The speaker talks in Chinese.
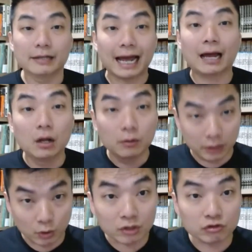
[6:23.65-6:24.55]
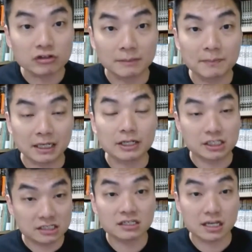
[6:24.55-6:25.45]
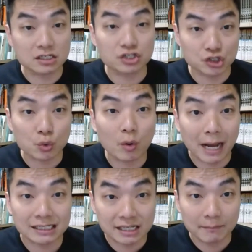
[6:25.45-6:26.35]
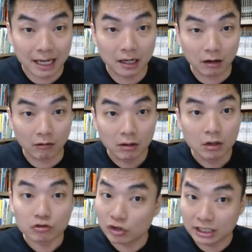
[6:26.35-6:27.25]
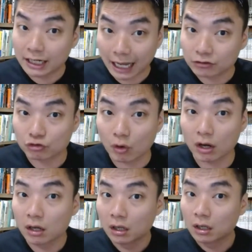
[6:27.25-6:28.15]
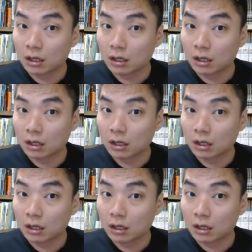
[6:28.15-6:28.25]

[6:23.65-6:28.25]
那你换算成比例，其实也是十多八千罢了哈。所以你敢说